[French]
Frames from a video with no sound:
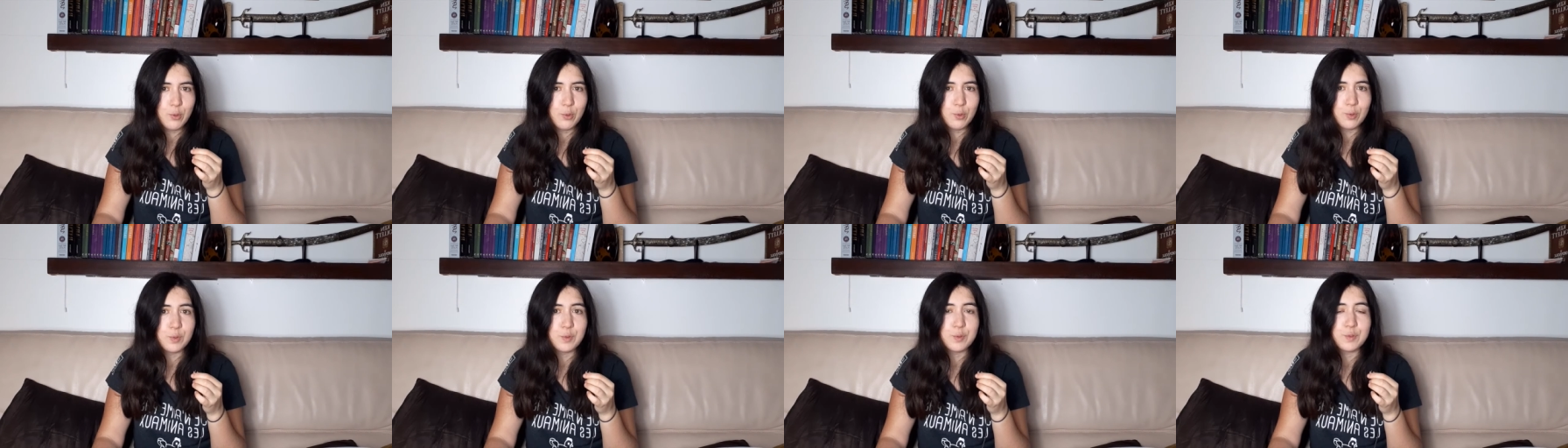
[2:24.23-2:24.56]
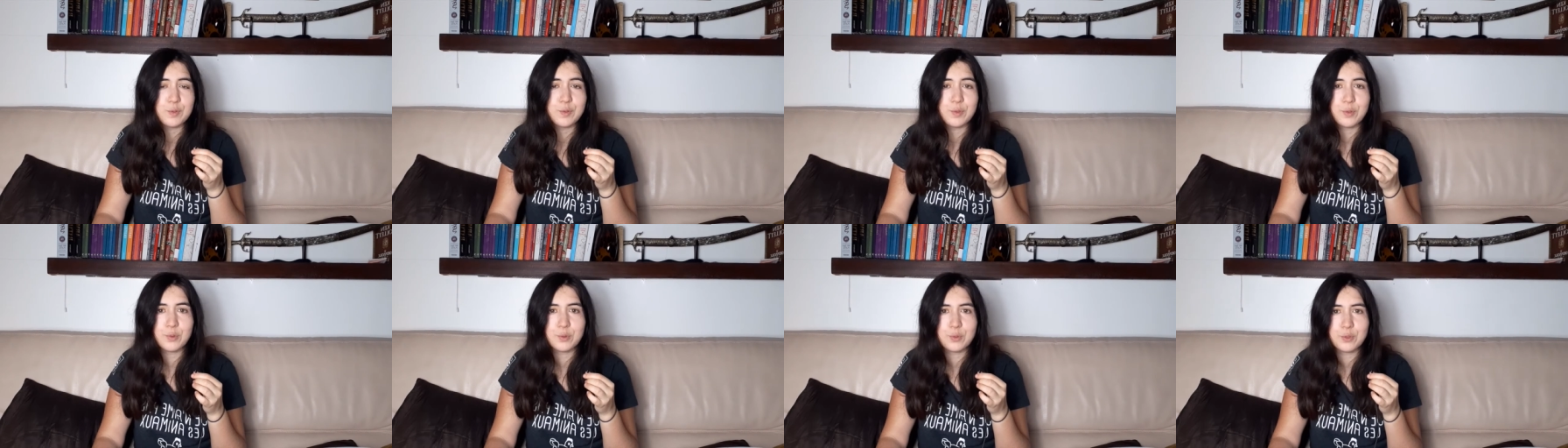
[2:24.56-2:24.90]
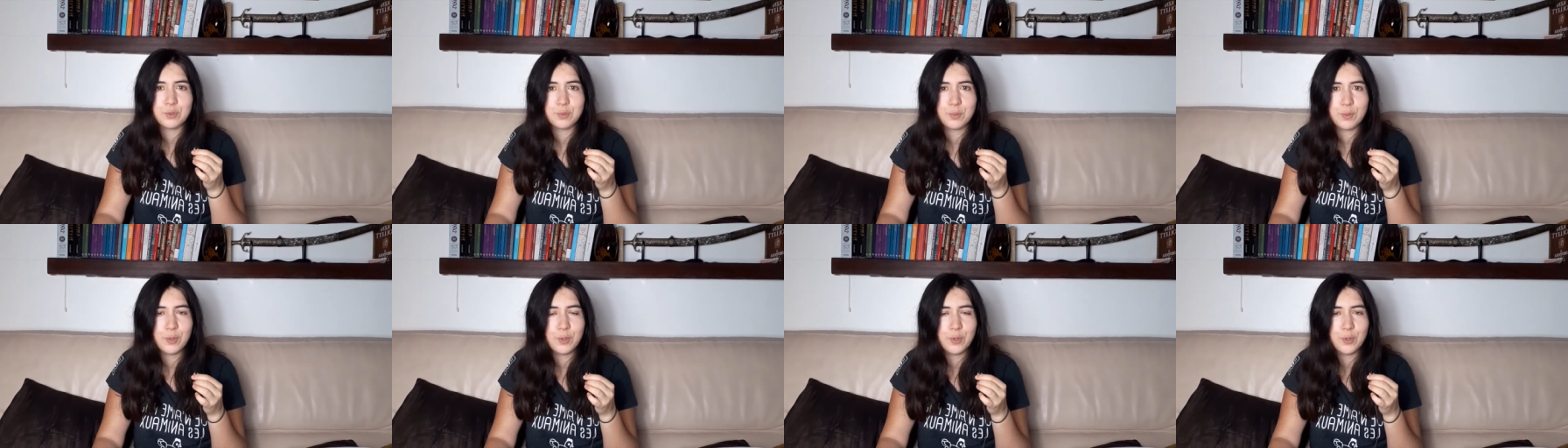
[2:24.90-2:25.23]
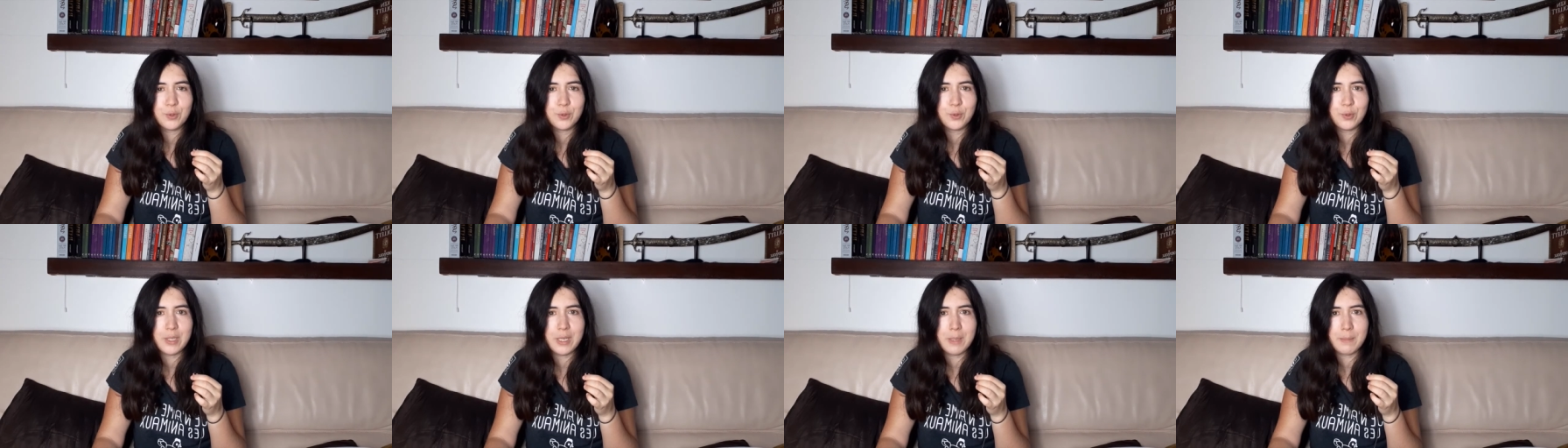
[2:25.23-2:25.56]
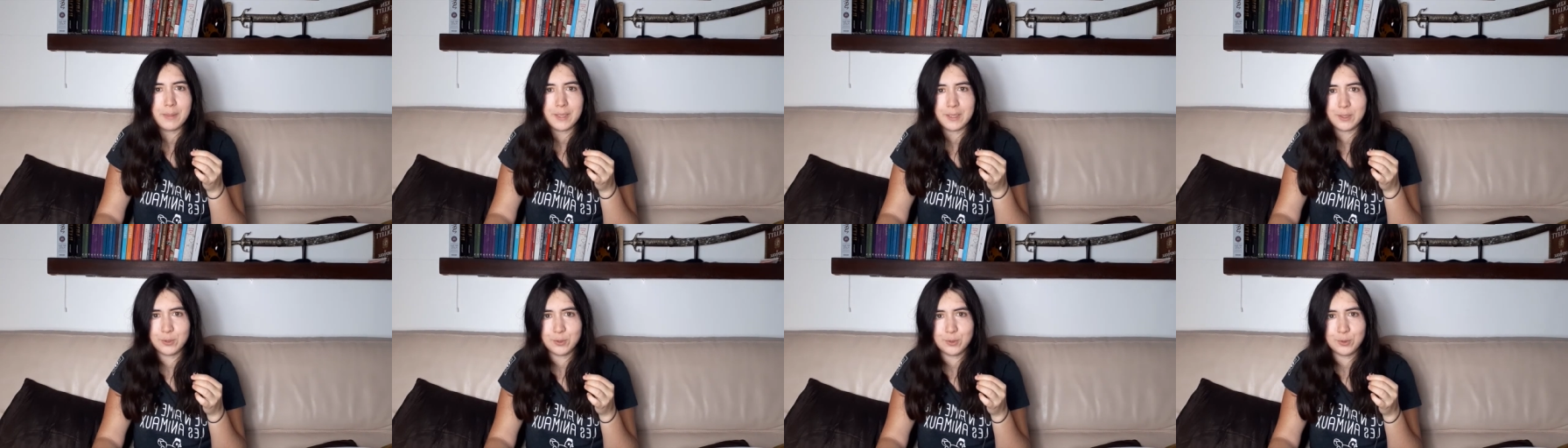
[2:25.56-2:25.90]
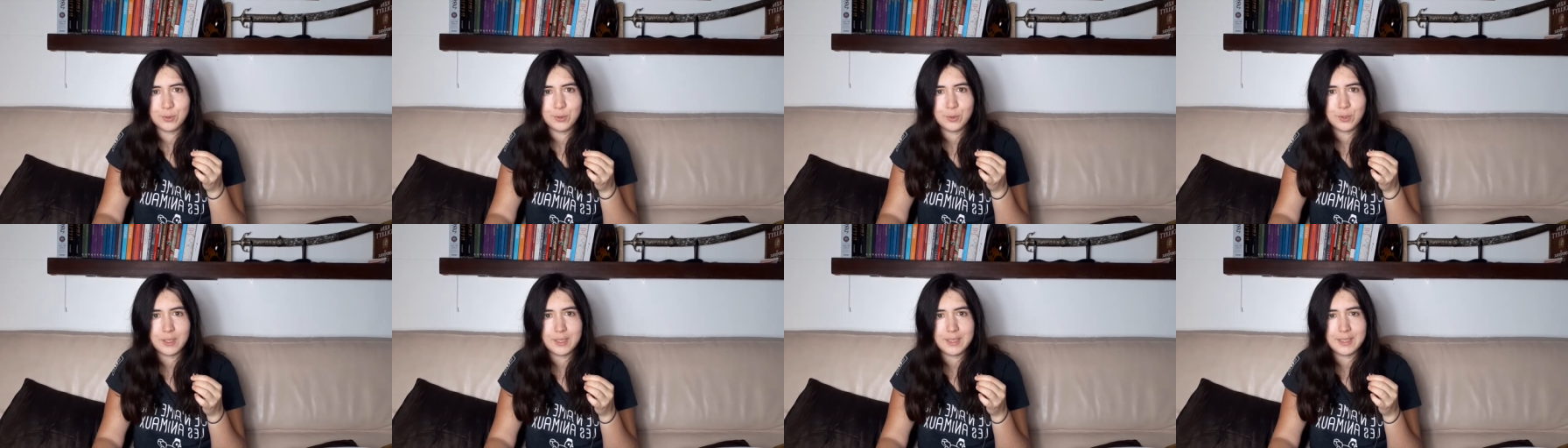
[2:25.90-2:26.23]
le fondement de la
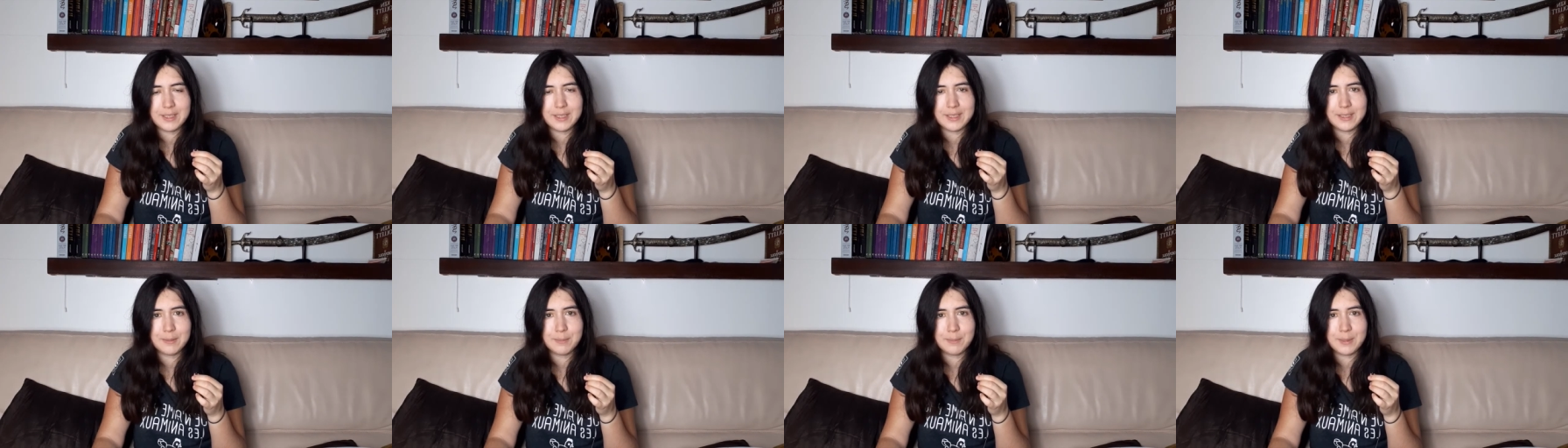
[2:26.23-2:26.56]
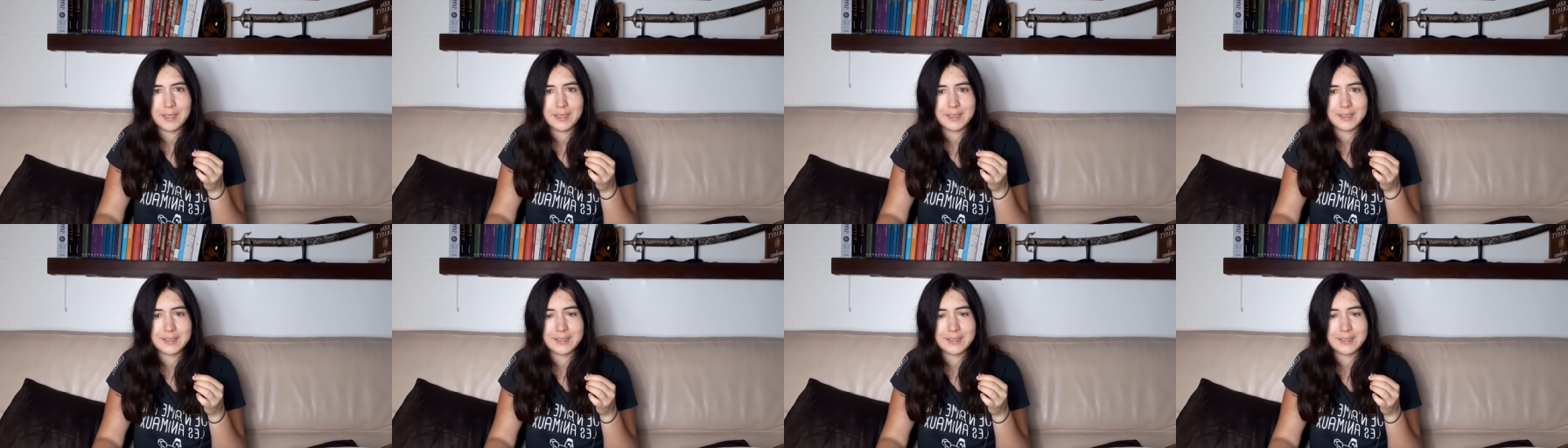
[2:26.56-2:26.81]
peinture et ben,